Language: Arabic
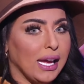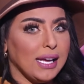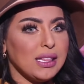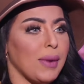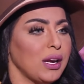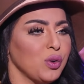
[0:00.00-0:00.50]

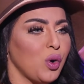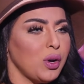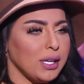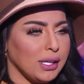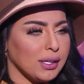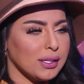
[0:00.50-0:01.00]
اذا ما
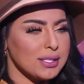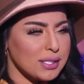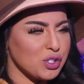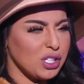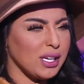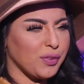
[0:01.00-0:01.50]
لقوني
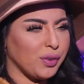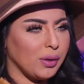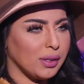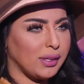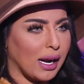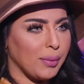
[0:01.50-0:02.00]
الصجيه في
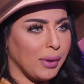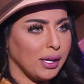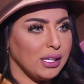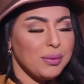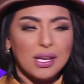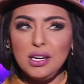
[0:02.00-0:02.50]
الدراما
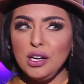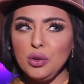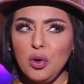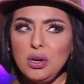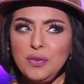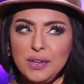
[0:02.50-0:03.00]
يمكن
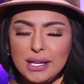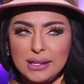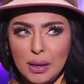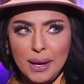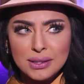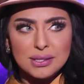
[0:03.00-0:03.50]
يلقوني في
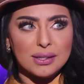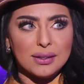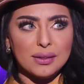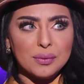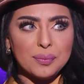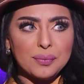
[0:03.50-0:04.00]
كتاباتي
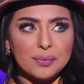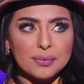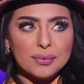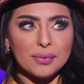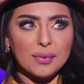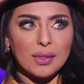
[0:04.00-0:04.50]

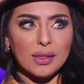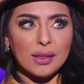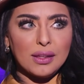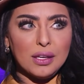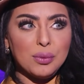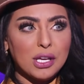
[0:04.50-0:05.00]

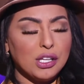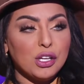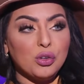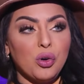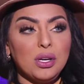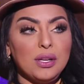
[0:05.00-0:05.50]
يمكن
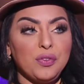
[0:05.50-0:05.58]
يلقوني